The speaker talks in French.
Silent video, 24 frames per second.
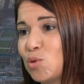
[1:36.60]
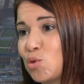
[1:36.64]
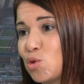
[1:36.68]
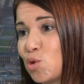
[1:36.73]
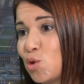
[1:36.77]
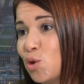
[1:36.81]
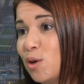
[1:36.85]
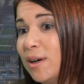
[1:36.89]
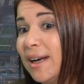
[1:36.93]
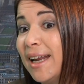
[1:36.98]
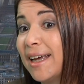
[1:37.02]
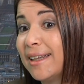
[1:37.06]
Donc
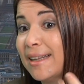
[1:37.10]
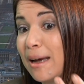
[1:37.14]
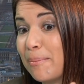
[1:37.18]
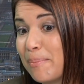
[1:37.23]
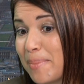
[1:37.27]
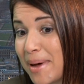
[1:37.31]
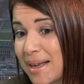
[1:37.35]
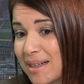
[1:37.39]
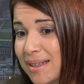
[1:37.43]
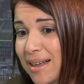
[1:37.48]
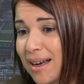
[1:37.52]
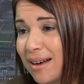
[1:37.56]
je l'aide à
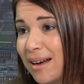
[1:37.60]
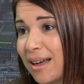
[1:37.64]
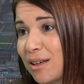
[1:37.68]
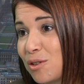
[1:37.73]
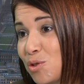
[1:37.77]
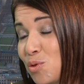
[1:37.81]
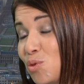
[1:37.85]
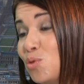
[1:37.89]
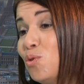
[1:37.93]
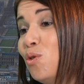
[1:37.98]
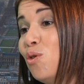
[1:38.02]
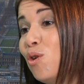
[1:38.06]
passer à
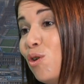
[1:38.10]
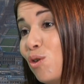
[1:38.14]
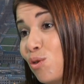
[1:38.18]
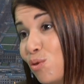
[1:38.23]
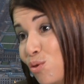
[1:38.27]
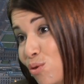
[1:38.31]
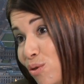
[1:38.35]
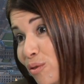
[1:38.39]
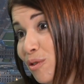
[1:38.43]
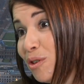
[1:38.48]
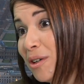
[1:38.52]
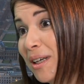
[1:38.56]
l'action en
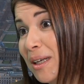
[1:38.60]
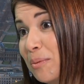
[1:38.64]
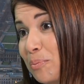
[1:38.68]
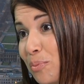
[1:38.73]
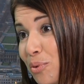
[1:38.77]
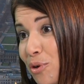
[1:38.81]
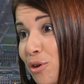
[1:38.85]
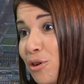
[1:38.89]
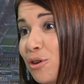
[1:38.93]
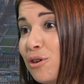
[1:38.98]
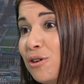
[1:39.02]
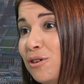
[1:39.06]
levant les
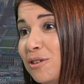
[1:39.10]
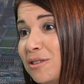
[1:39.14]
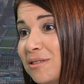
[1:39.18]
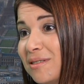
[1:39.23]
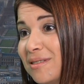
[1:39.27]
peurs